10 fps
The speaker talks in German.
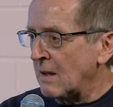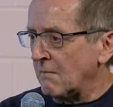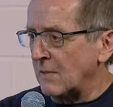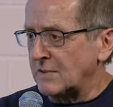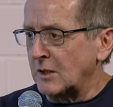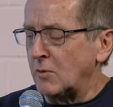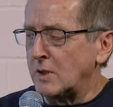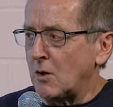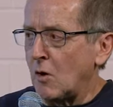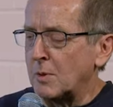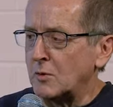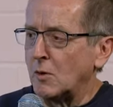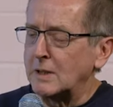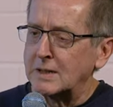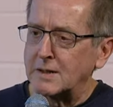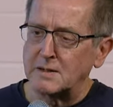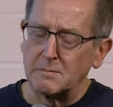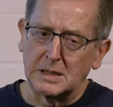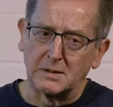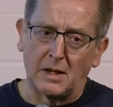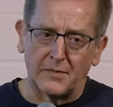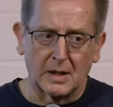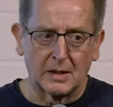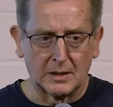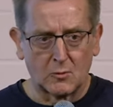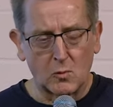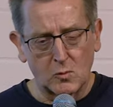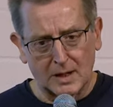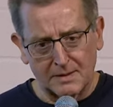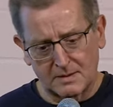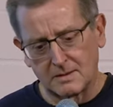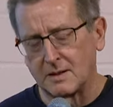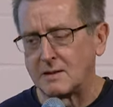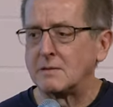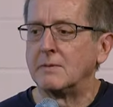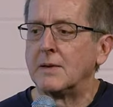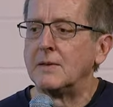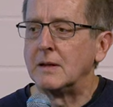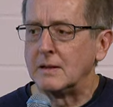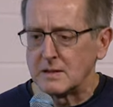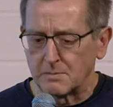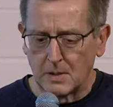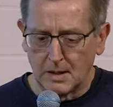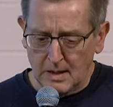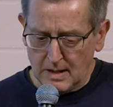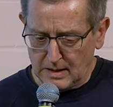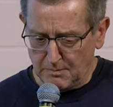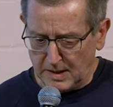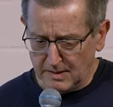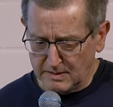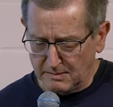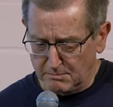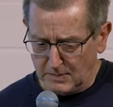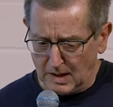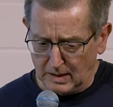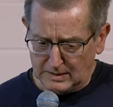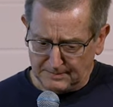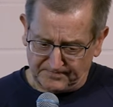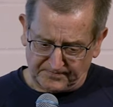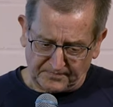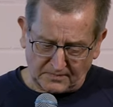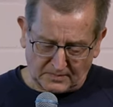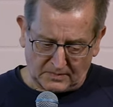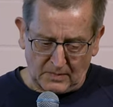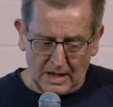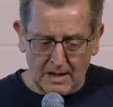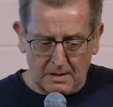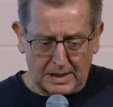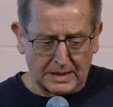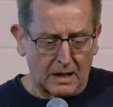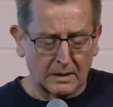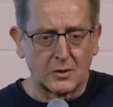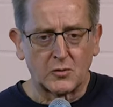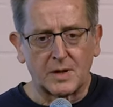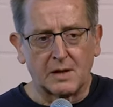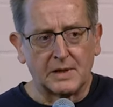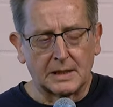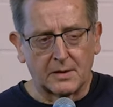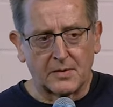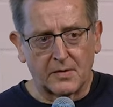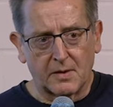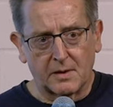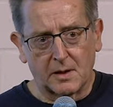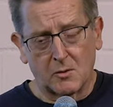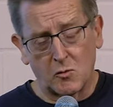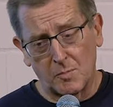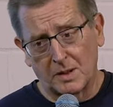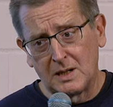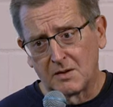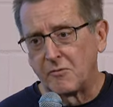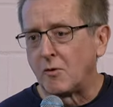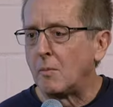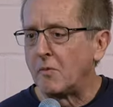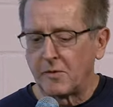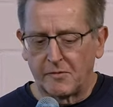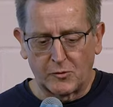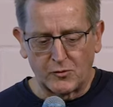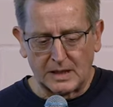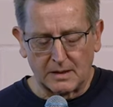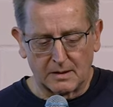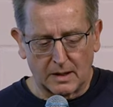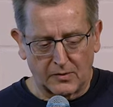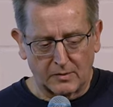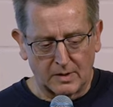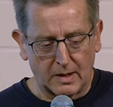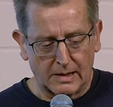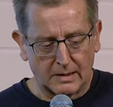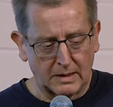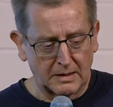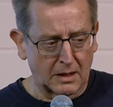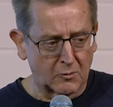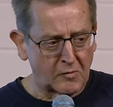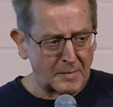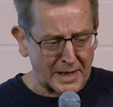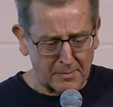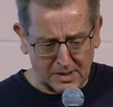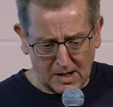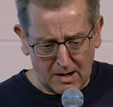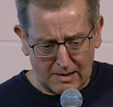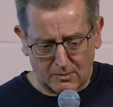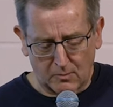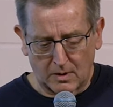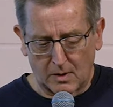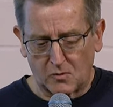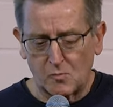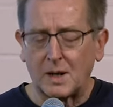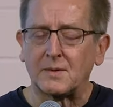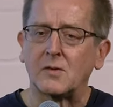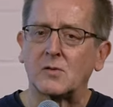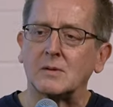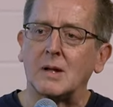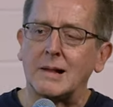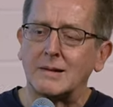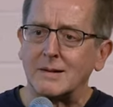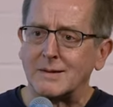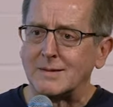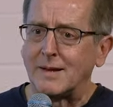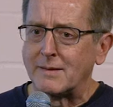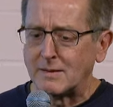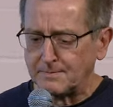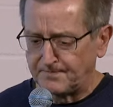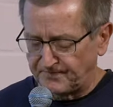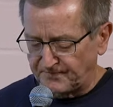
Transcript: was natürlich auch bedeutet, dass sie miteinander in Konkurrenz gesetzt werden in diesem gemeinsamen Markt. Peter hat es schon erwähnt, das ist eine hybride Form von verschiedenen nationalen, intergouvernementalen und supranationalen Instanzen.